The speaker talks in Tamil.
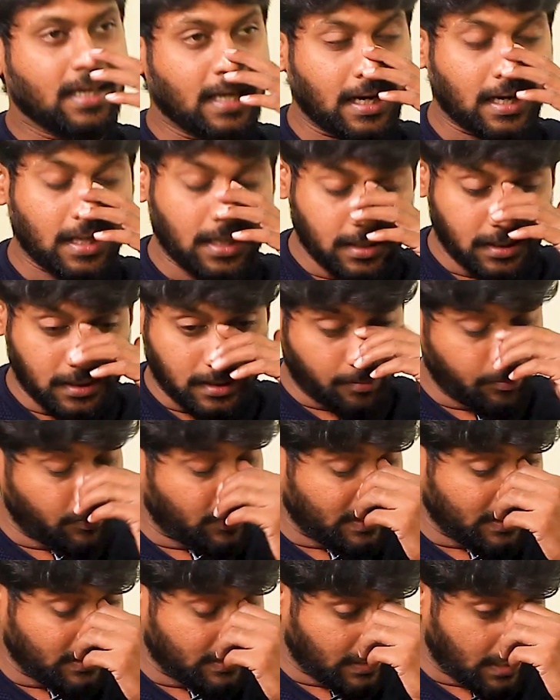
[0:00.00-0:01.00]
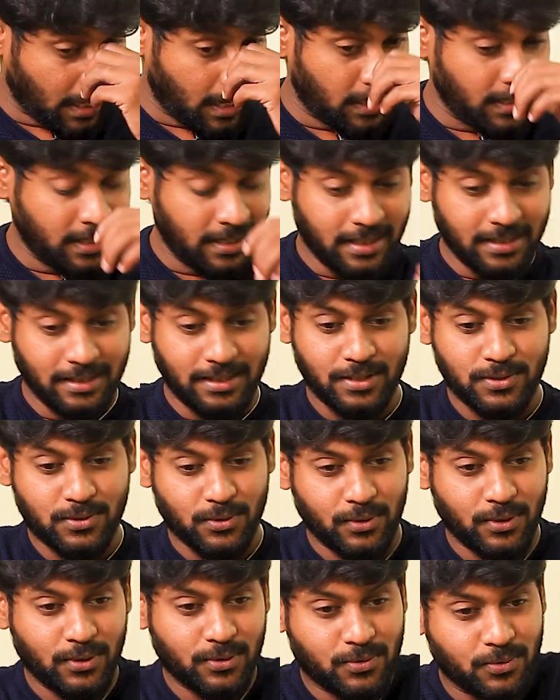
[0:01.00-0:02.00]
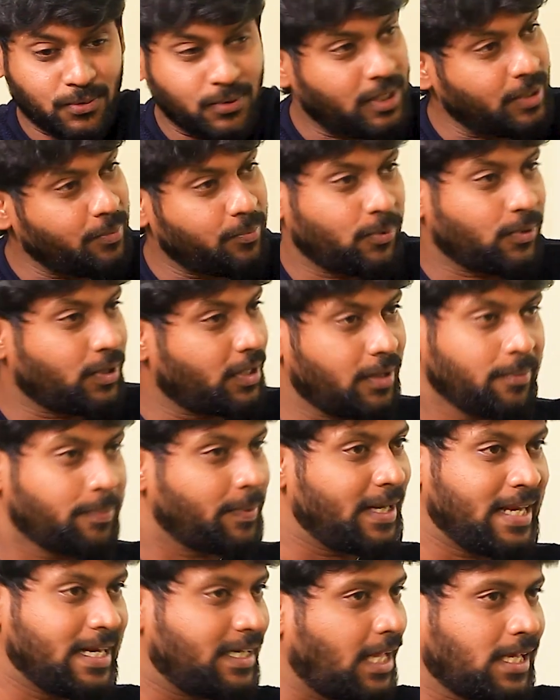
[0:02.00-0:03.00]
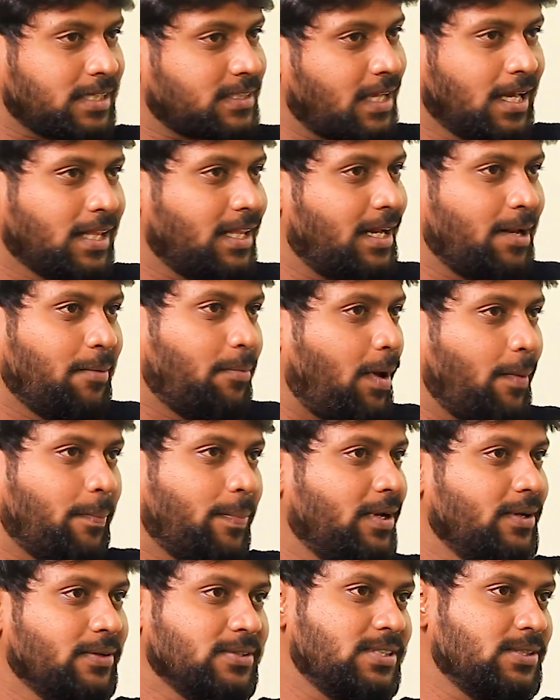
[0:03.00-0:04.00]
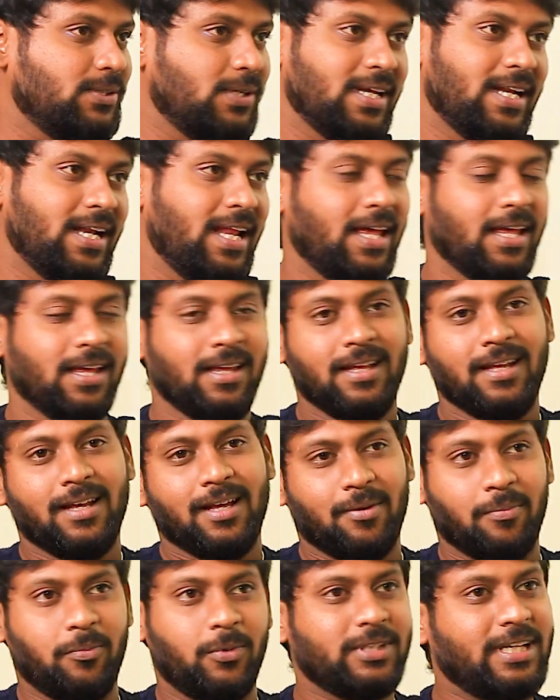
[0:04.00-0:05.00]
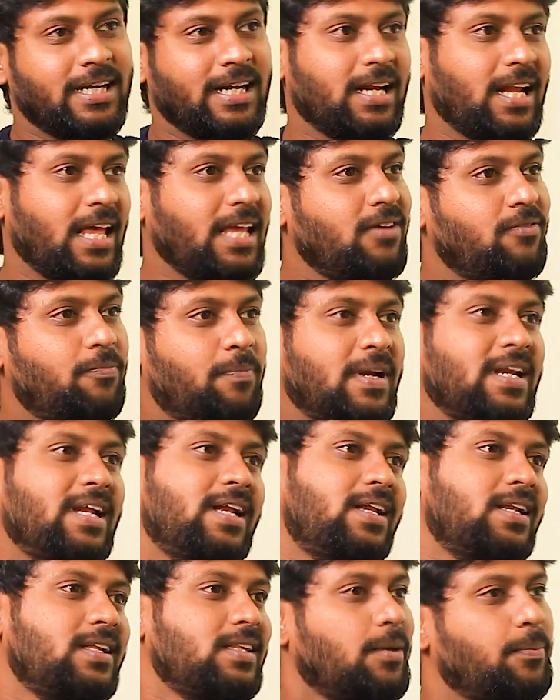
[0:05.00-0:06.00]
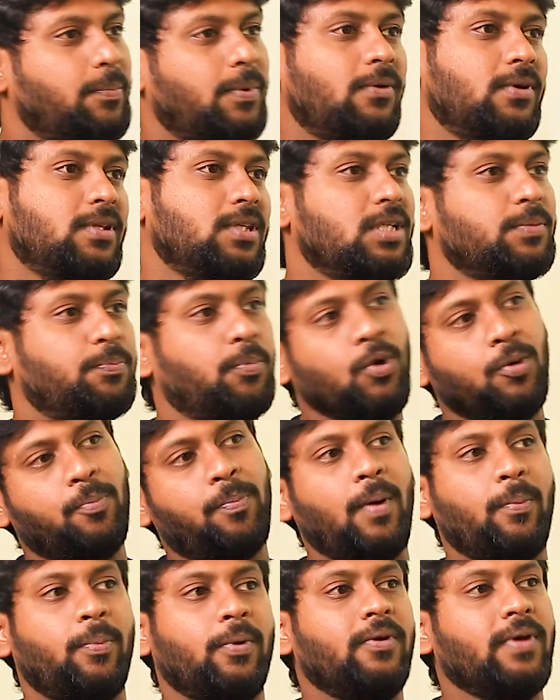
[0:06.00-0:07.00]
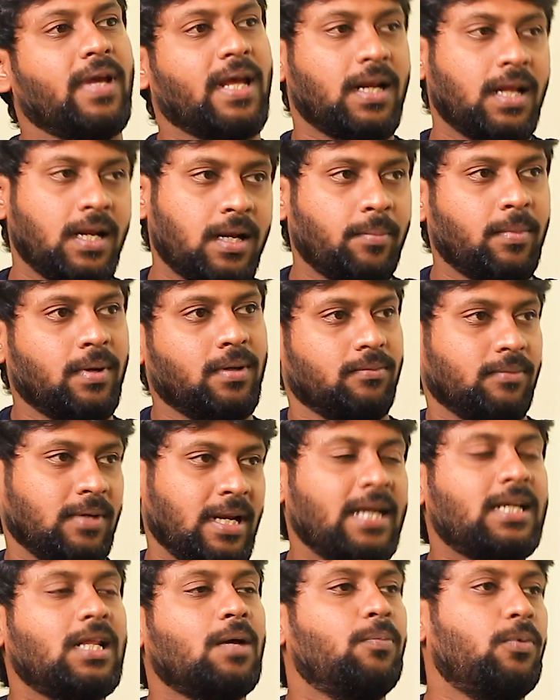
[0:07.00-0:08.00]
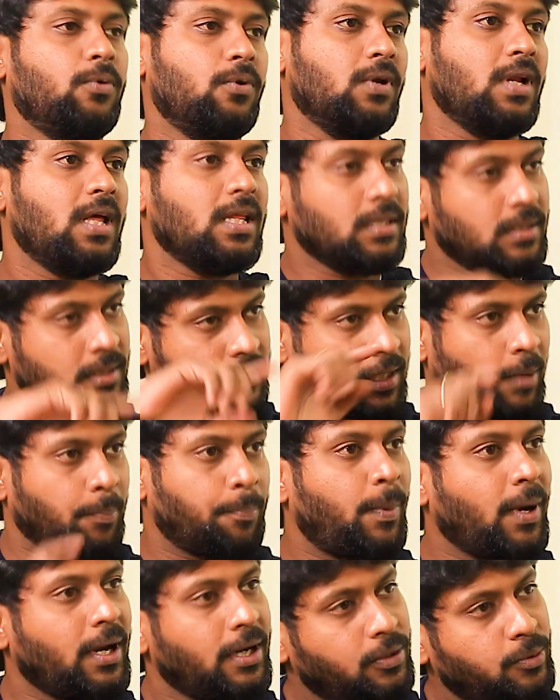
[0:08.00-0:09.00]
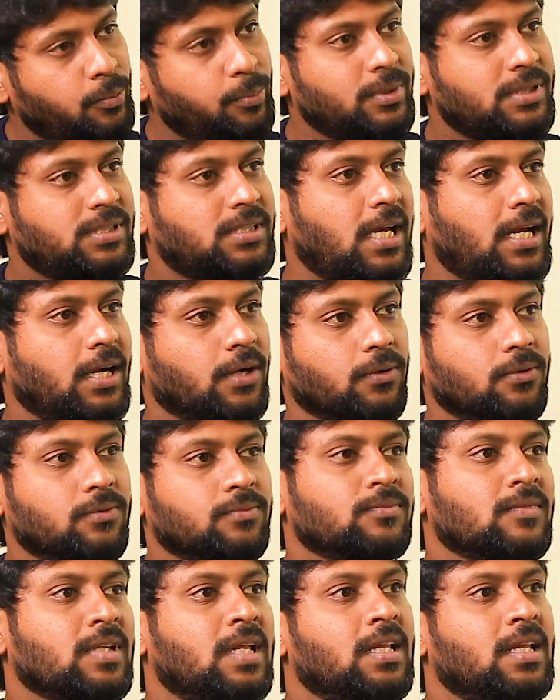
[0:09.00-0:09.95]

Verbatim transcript: ஏன்னா நம்மளாம் இந்த காலையில் உடனே ஷூட்டிங் போகிறது பெரிய டாஸ்க்காக தான் நான் பார்ப்பேன்னு வச்சுக்கோங்களேன் முதல்ல லைவ் பண்ணிட்டு இருந்தப்போ வந்து பொறுப்பாக போயிடும் ஏன்னா நம்ம லேட்டாக போனோம்னா அது தப்பாகிடும் மிஸ் ஆகிடும்